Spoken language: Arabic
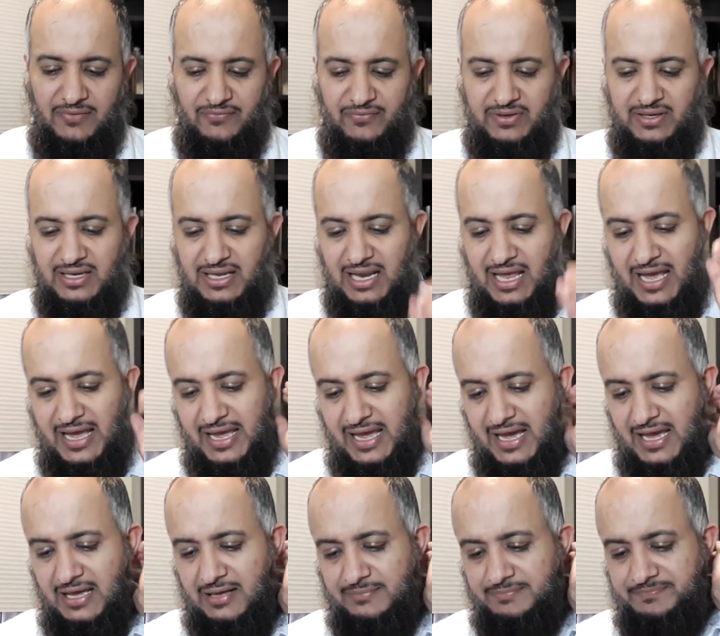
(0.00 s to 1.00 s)
في
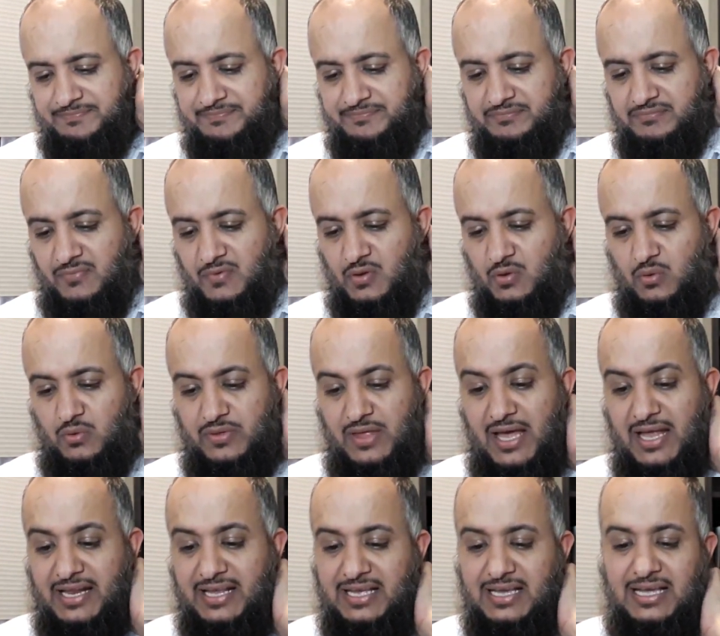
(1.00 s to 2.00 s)
الحياة
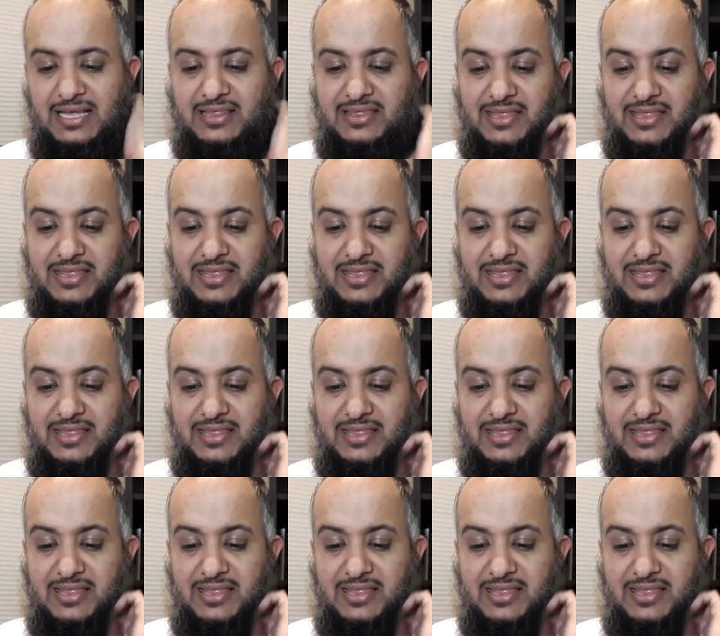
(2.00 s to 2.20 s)
ذلك